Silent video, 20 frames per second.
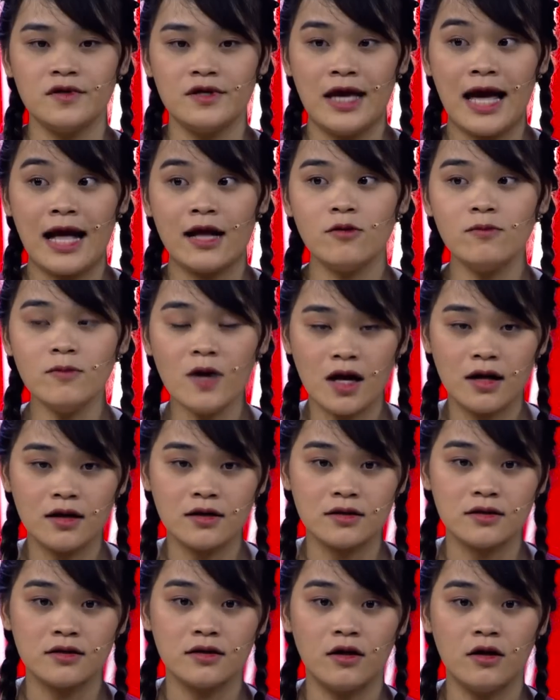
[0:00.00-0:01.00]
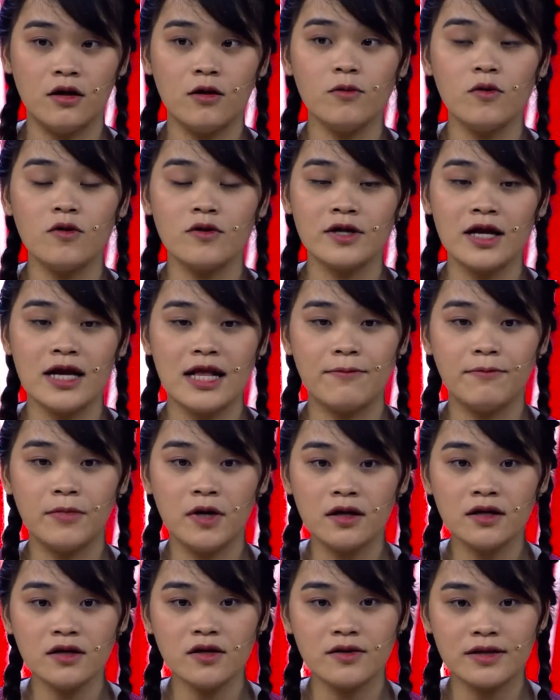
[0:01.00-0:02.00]
Dạ đúng rồi, hồi lúc con đi làm
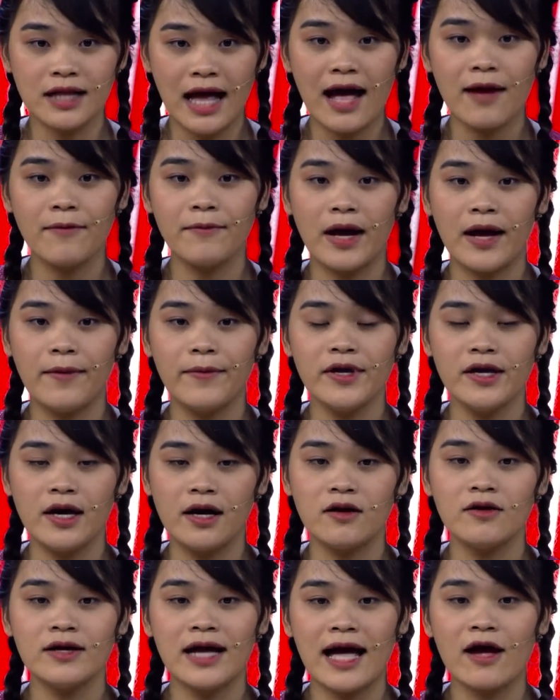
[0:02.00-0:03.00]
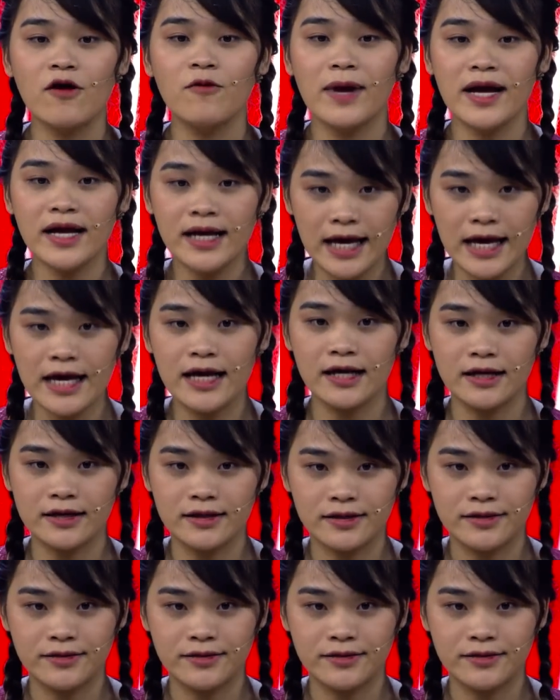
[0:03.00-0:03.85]
mướn cho người ta mà bây giờ con ra con bán riêng rồi.